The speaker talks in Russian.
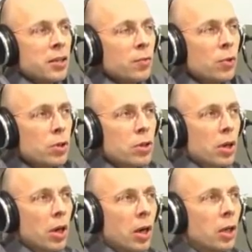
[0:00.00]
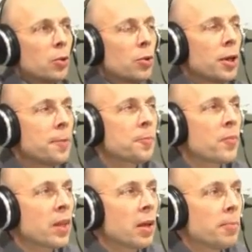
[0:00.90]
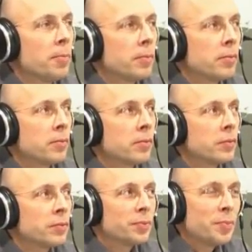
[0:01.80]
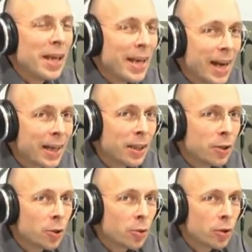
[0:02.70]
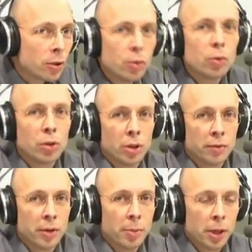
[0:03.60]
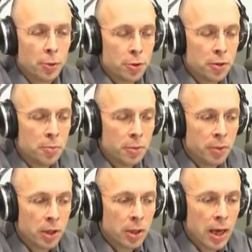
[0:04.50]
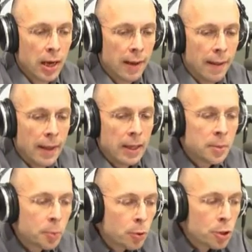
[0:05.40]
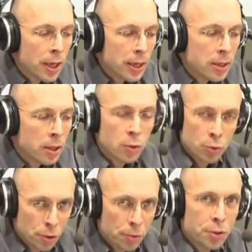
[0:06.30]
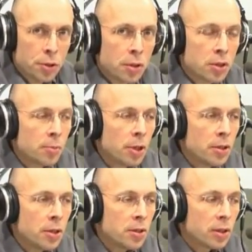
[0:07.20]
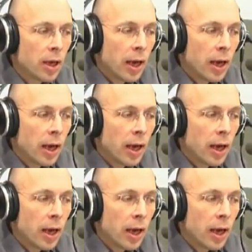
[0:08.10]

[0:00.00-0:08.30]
извоз, который миллиарды, но только долларовые проносит мимо рта. Не получается и очень хочется запретить.